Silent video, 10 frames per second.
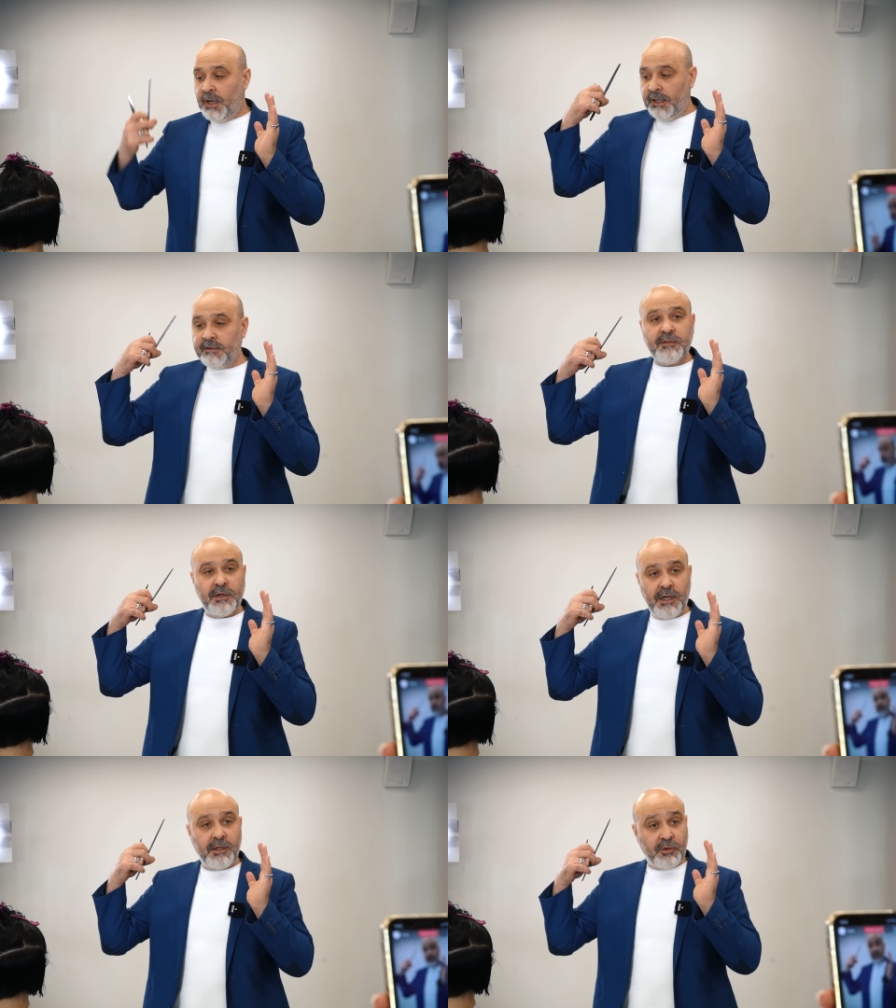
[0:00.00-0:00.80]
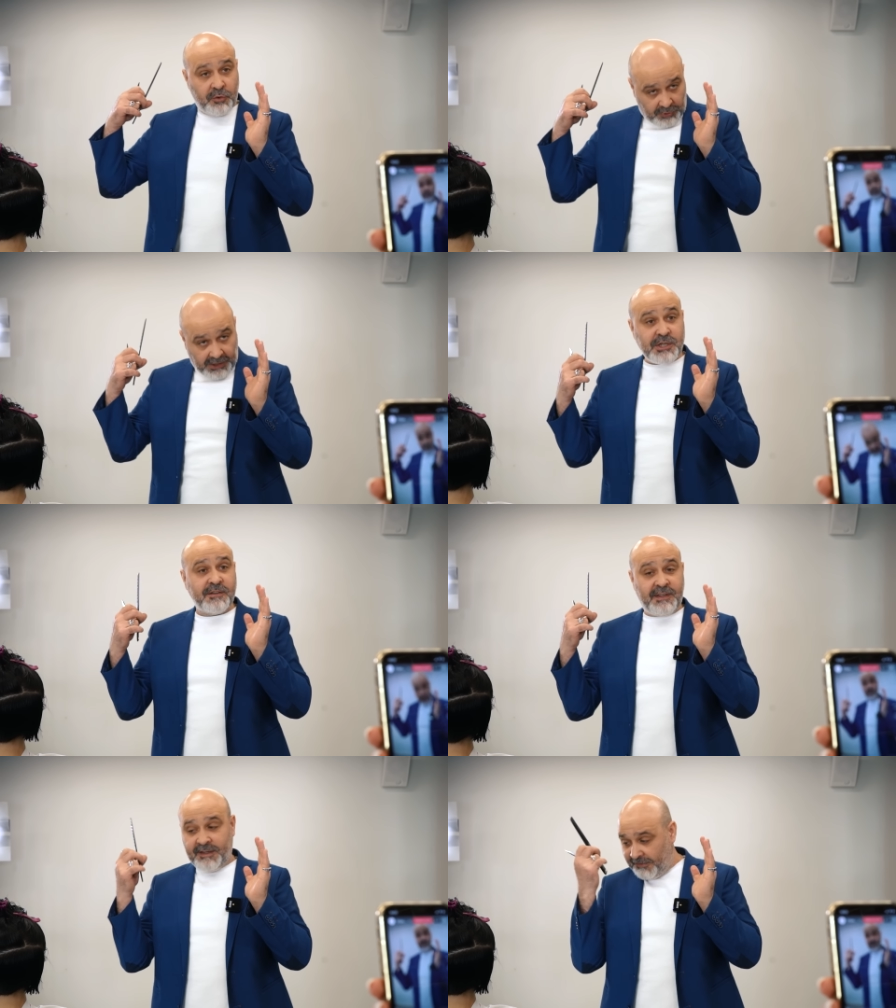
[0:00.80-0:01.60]
Эта сторона
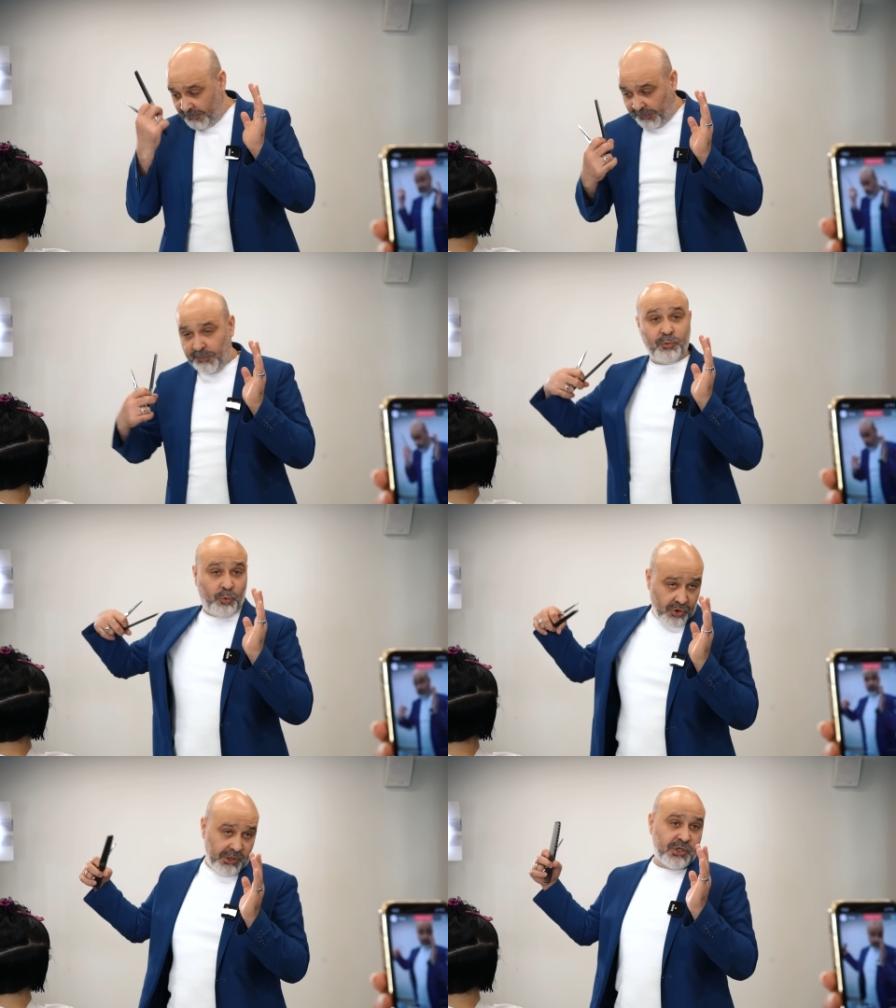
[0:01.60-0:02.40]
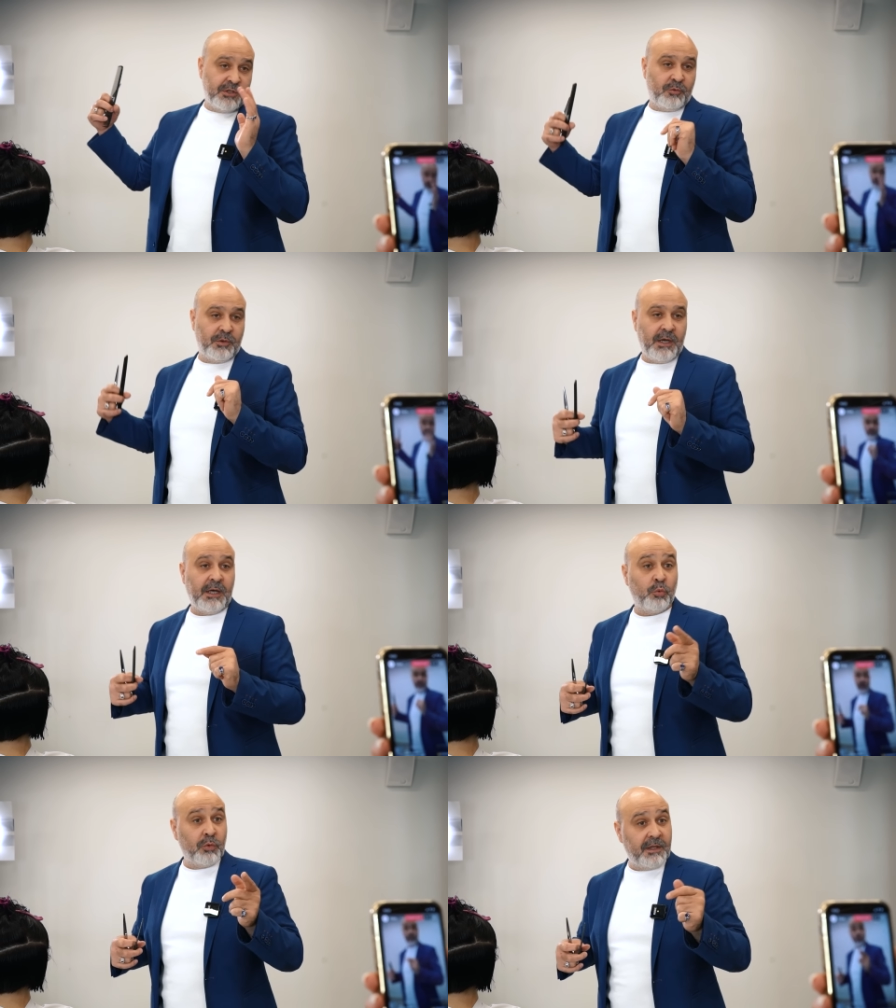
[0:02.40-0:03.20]
также срезана, поэтому тоже лежит сюда.
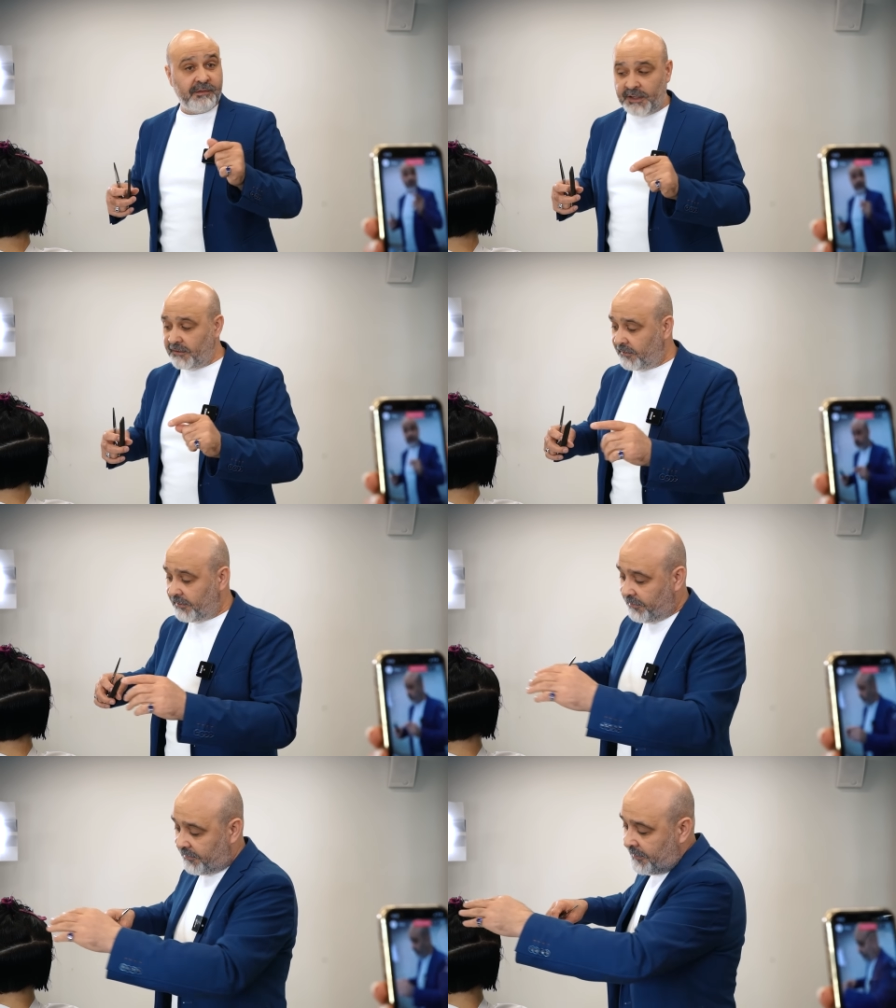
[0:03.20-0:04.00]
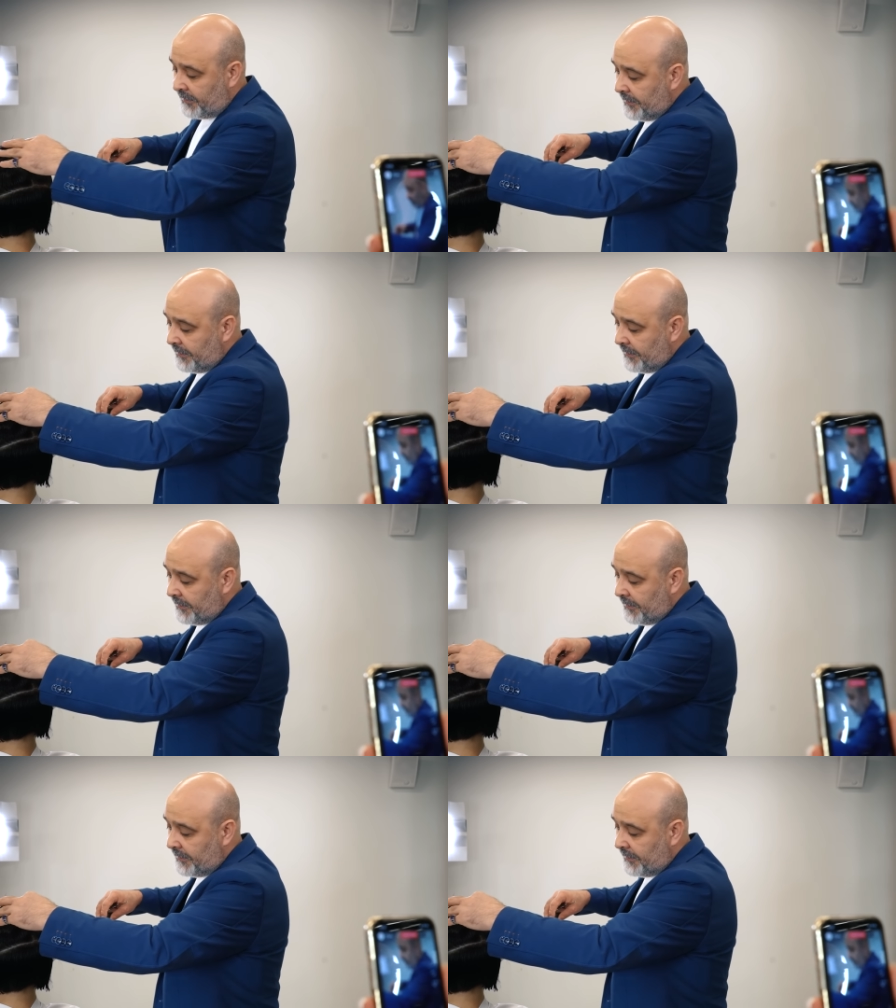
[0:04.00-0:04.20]
От угла среза зависит.